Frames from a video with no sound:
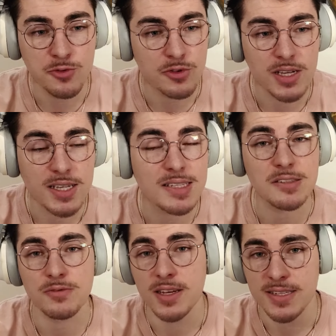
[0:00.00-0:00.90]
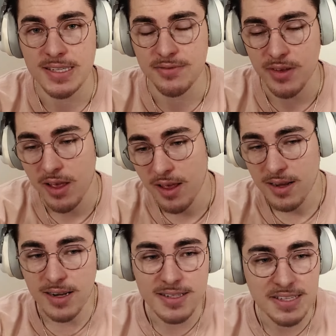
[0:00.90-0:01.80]
juste grâce à son actif.
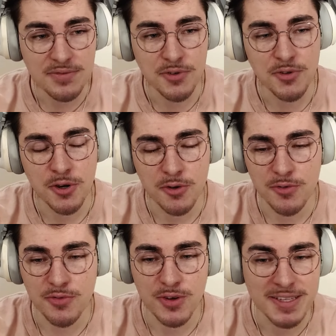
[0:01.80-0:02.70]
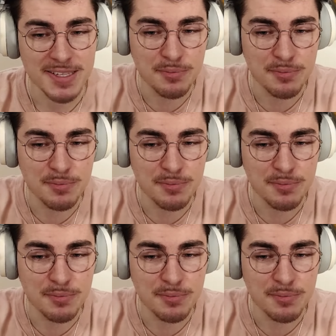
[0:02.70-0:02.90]
L'actif encore une fois